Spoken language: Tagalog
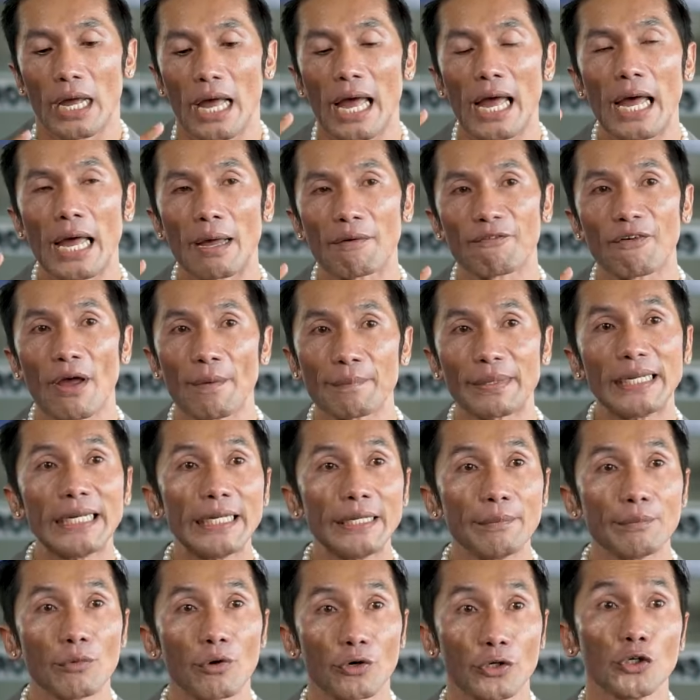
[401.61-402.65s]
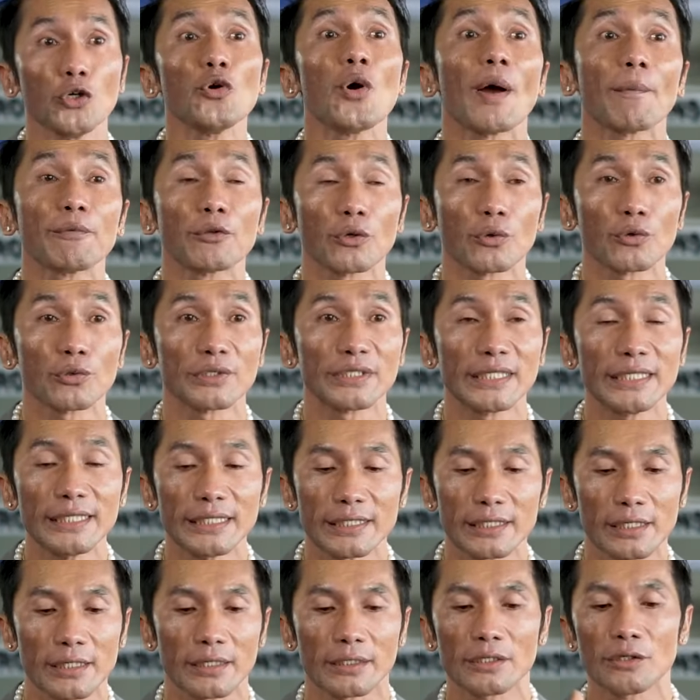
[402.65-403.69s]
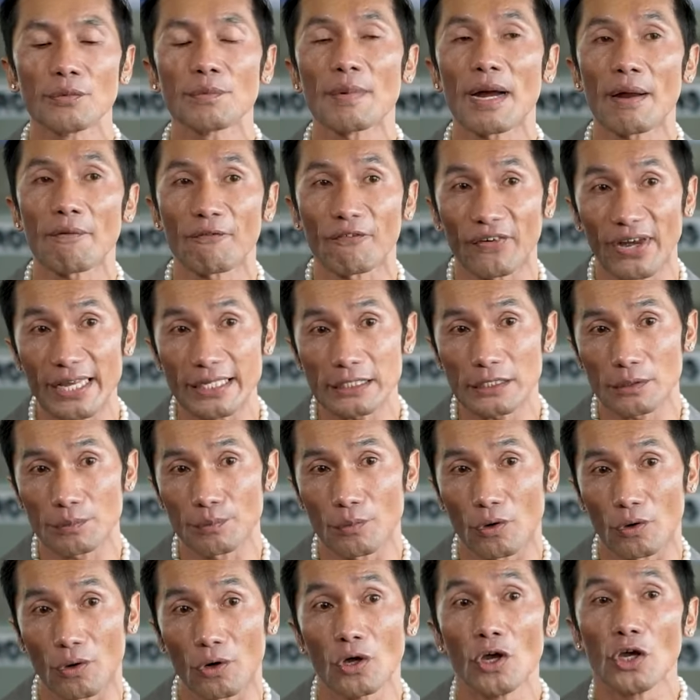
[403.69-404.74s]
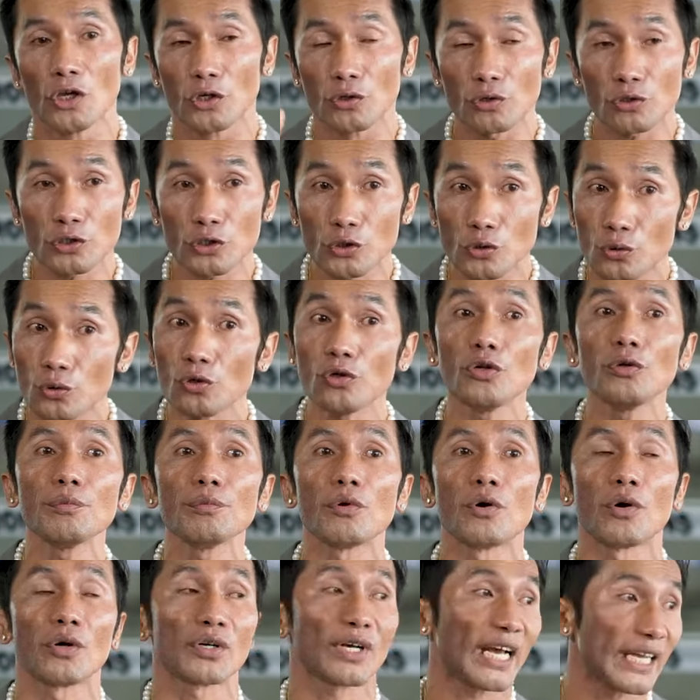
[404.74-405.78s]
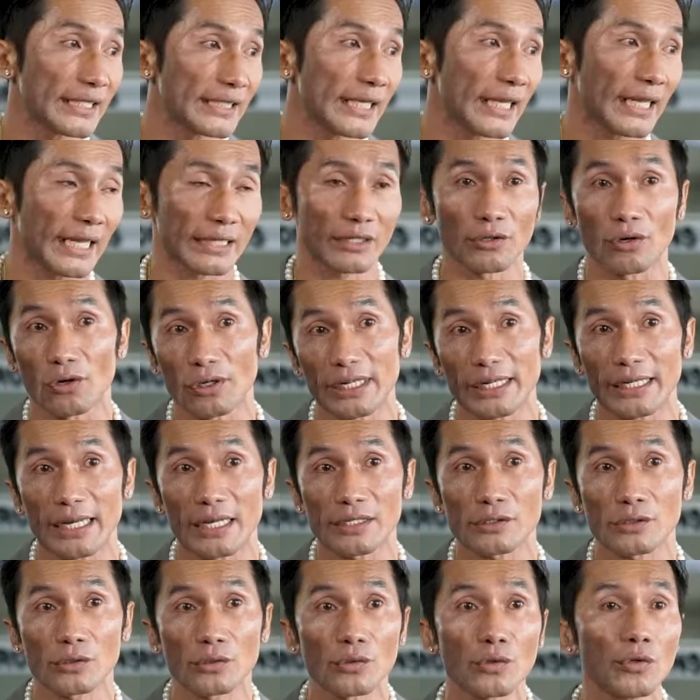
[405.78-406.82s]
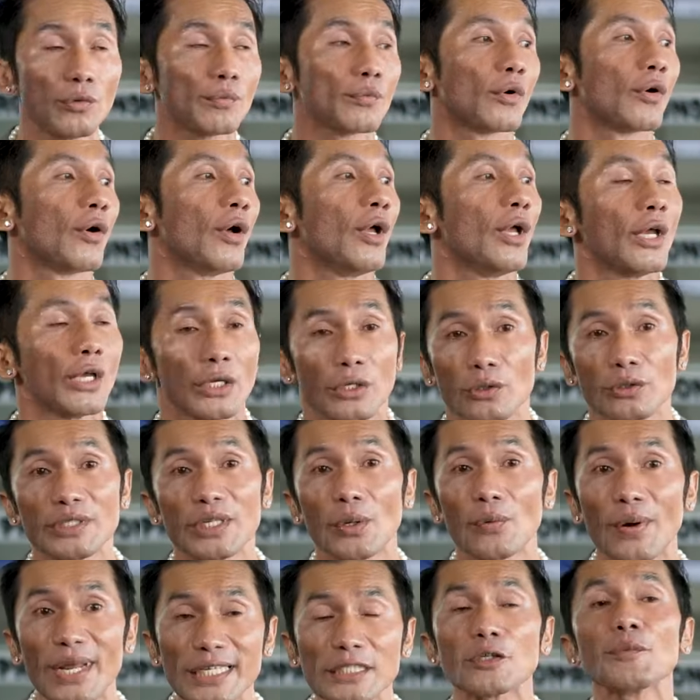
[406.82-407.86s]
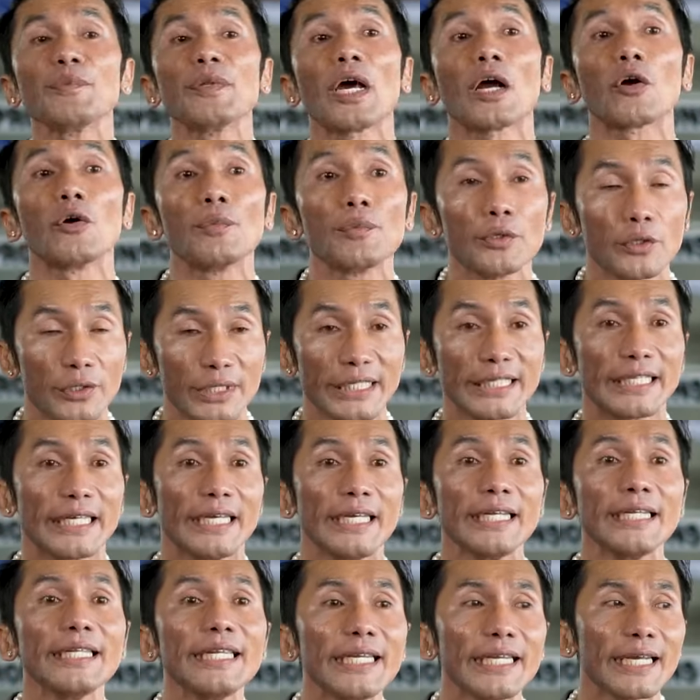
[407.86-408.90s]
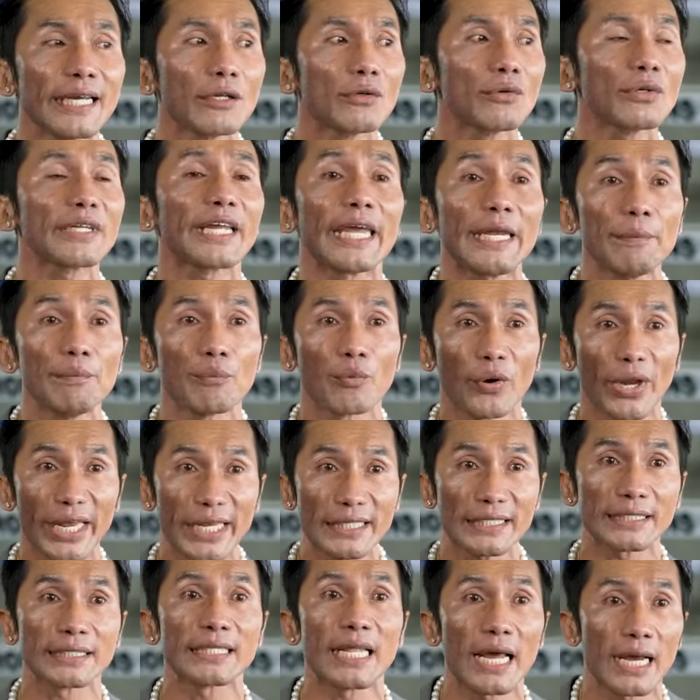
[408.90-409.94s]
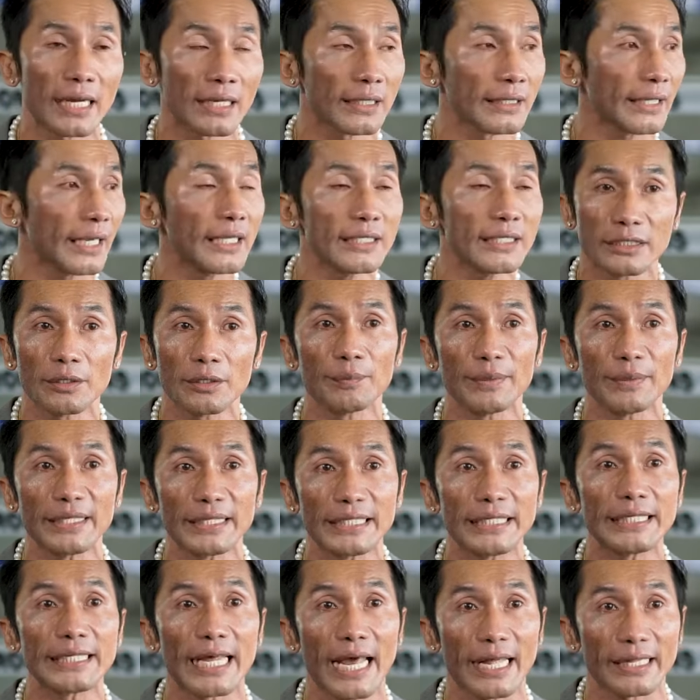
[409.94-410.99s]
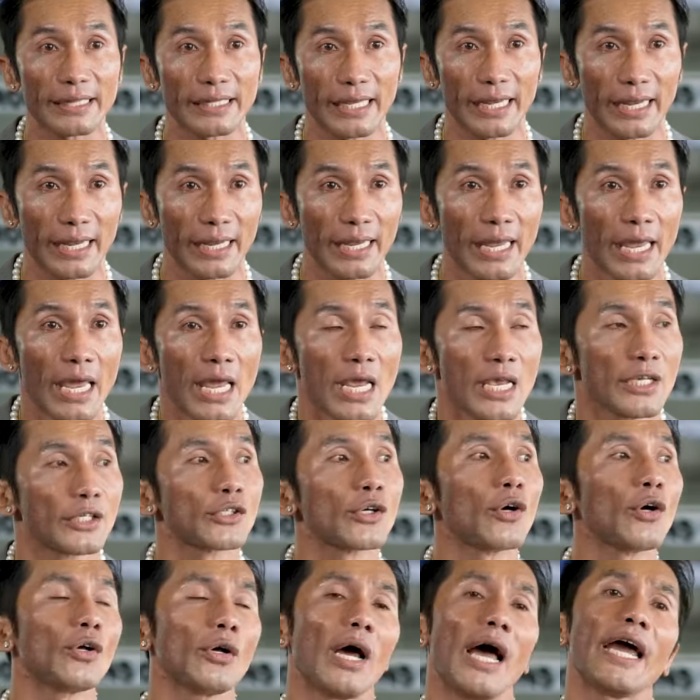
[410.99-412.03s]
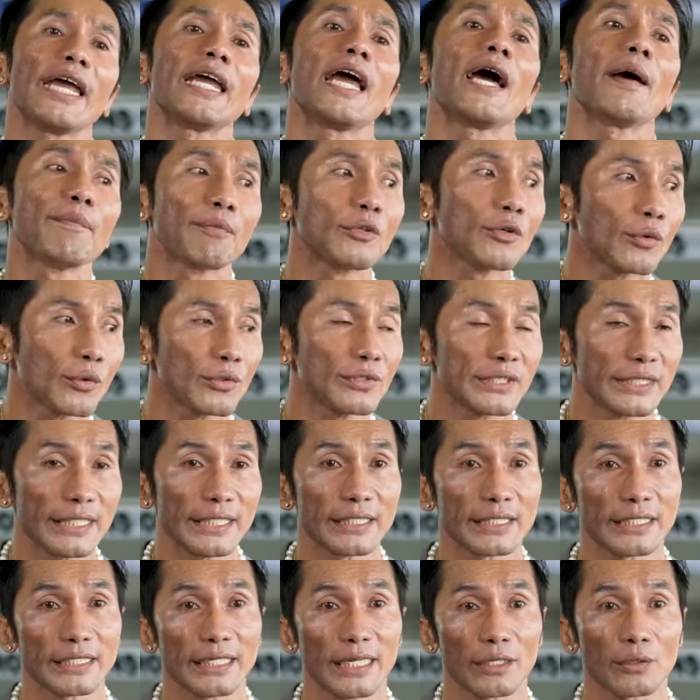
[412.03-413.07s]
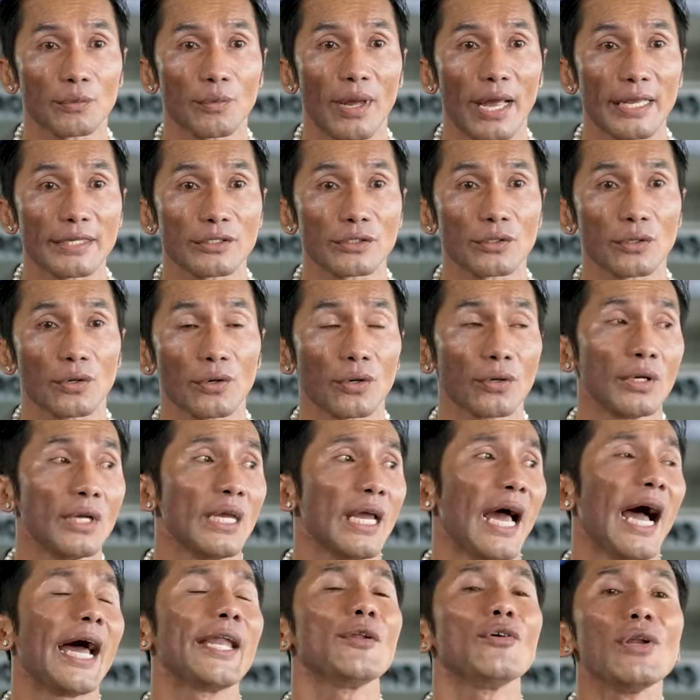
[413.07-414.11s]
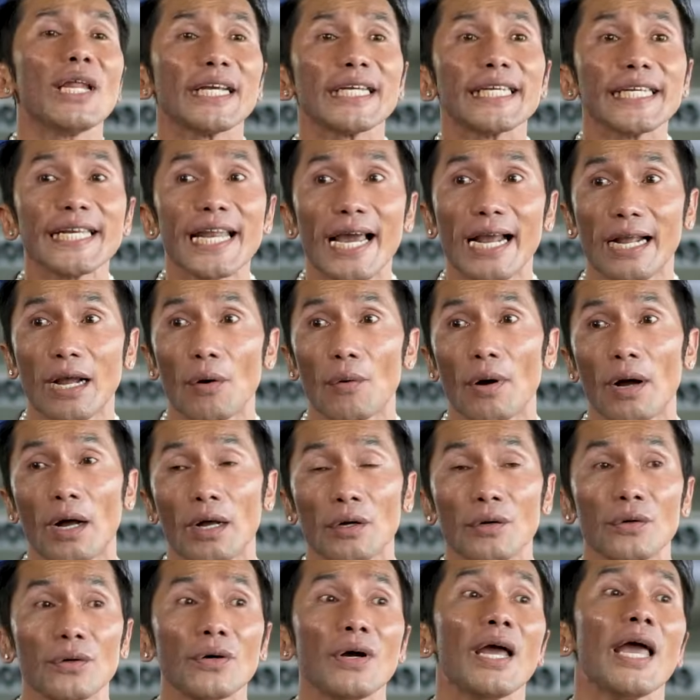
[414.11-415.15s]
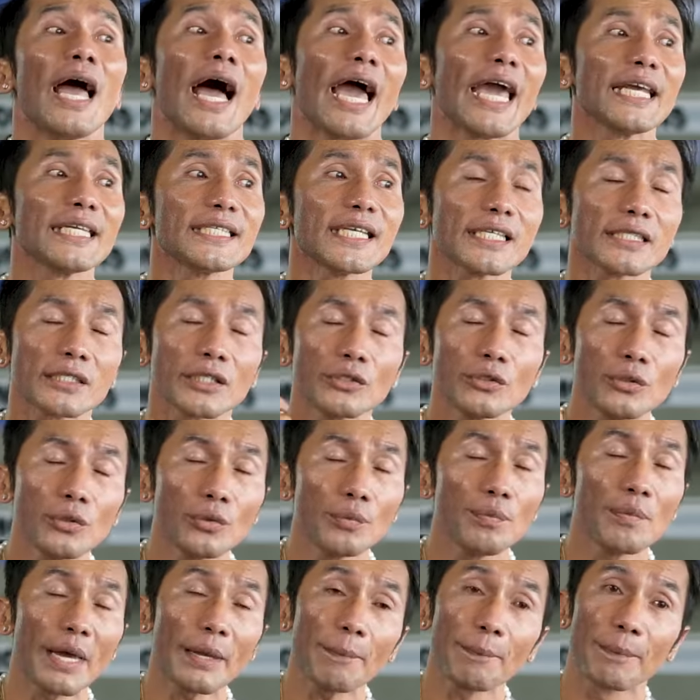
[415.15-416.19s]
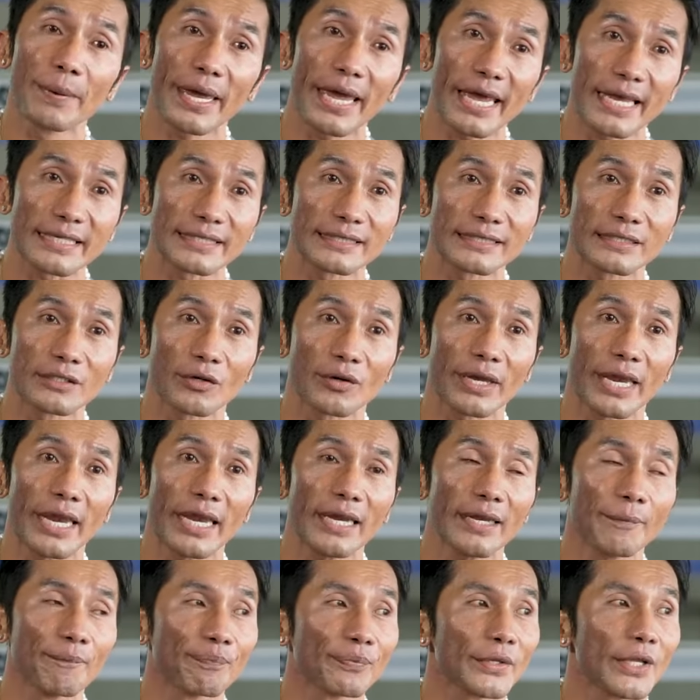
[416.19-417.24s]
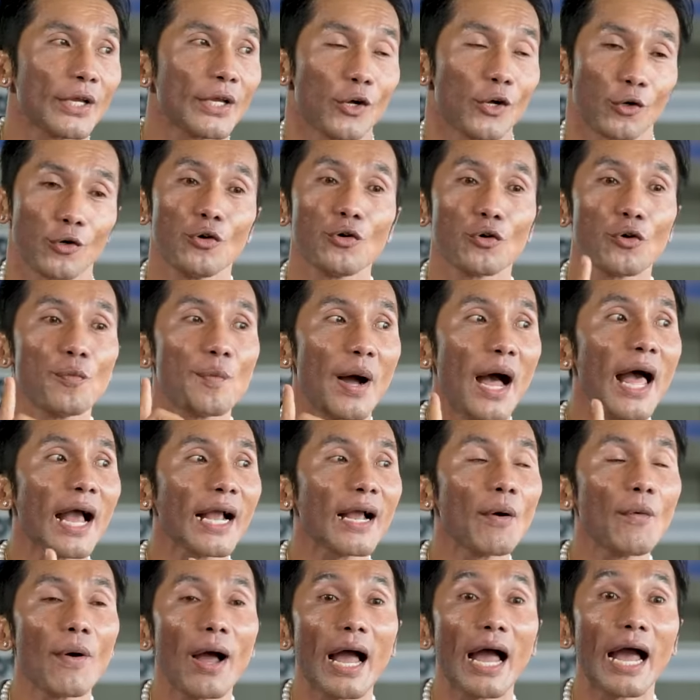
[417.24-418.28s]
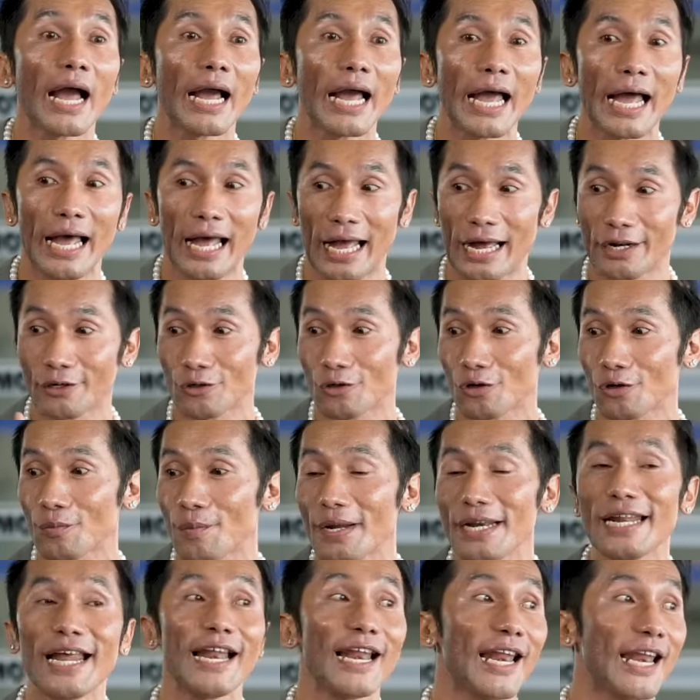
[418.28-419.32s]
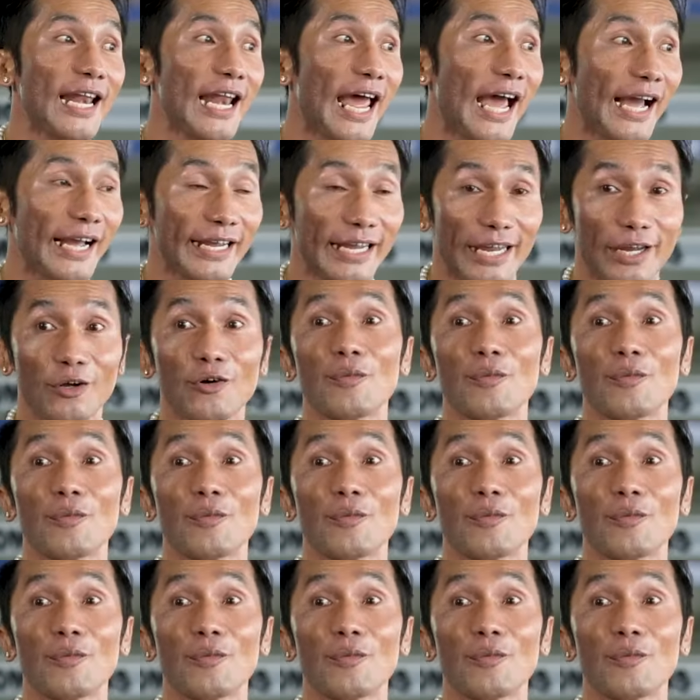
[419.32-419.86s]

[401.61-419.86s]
uh, family mo, you have to consider yung mga friends mo, yung school mo, kasi Catholic ang school mo, yung the rest of the community, hindi ganun ka-embrace ng LGBT dati. So, I have to consider that one. So, ano lang ginagawa ko? I just do my best, okay? Kung gumagawa ka, ang normal na lalaki,